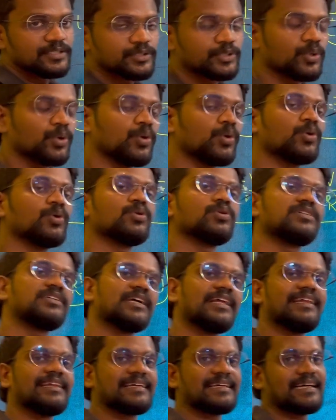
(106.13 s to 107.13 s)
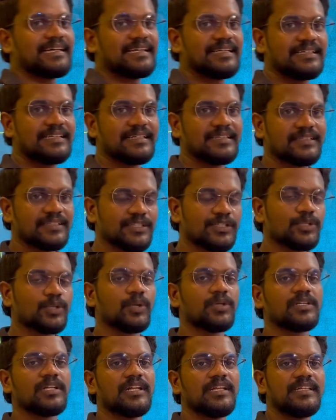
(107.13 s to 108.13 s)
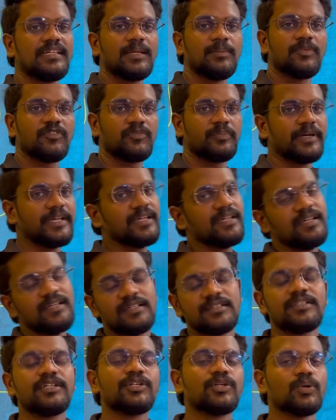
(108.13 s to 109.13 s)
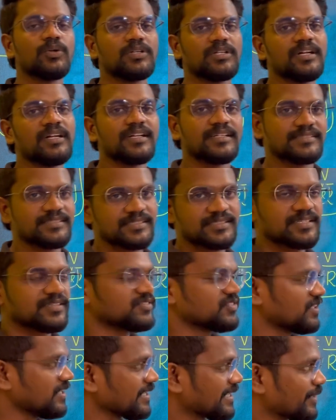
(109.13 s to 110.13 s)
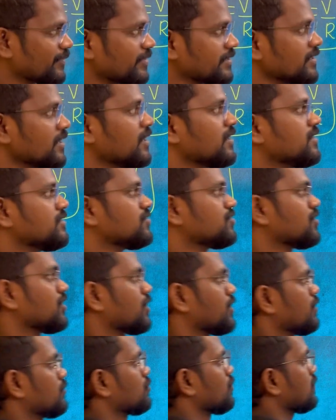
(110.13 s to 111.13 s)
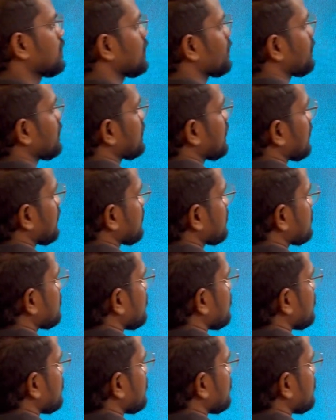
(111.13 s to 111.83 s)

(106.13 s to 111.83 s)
டோட்டல் கரண்ட்ன்றது டோட்டல் இஎம்எஃப் பை தி டோட்டல் ரெசிஸ்டன்ஸ் என்ன கிவன் சர்க்கியூட் ஸோ இந்த மாதிரி எனக்கு